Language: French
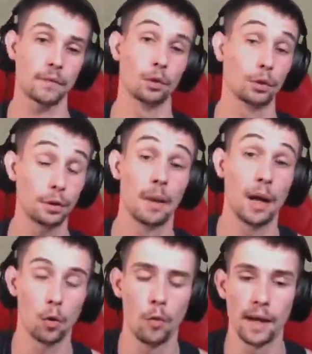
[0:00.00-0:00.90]
Donc bah, un,
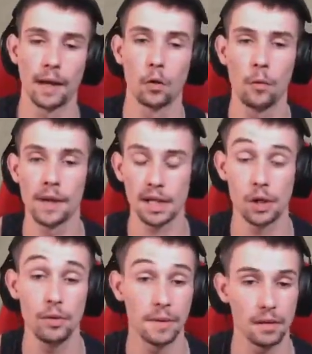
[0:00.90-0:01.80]
gros, un gros merci à
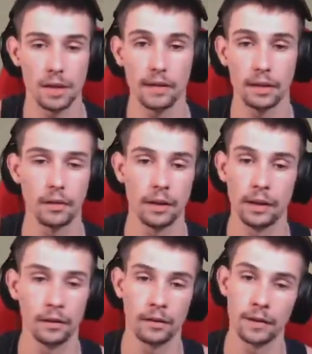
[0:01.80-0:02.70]
lui parce que c'est vrai que
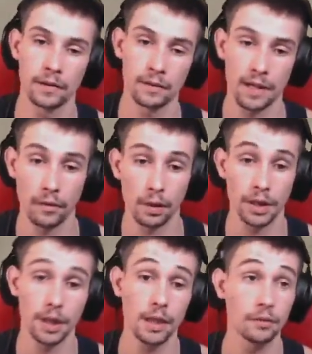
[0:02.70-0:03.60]
les, euh, son serveur
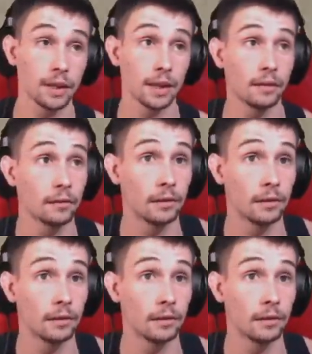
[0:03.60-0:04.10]
dédié, on est euh,